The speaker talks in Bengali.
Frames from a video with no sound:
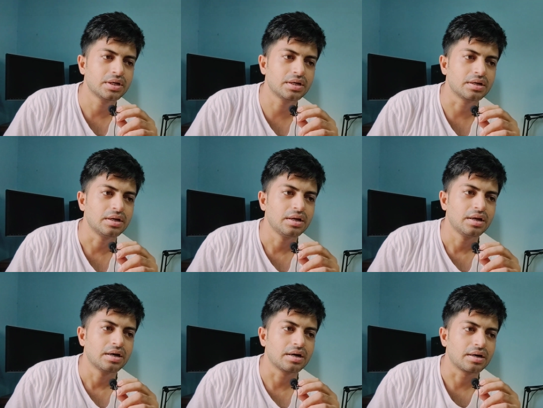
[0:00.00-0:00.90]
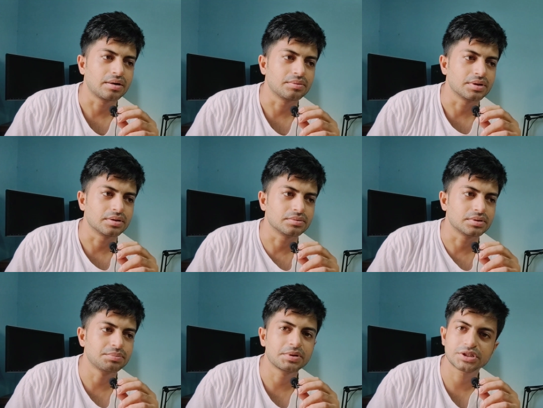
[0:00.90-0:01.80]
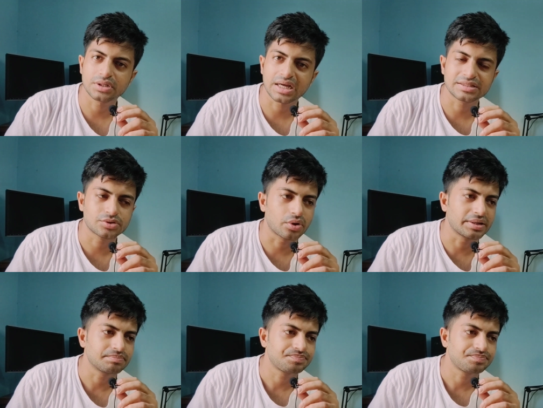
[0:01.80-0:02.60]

হ্যাঁ ডিপ্রেশন কাজ করে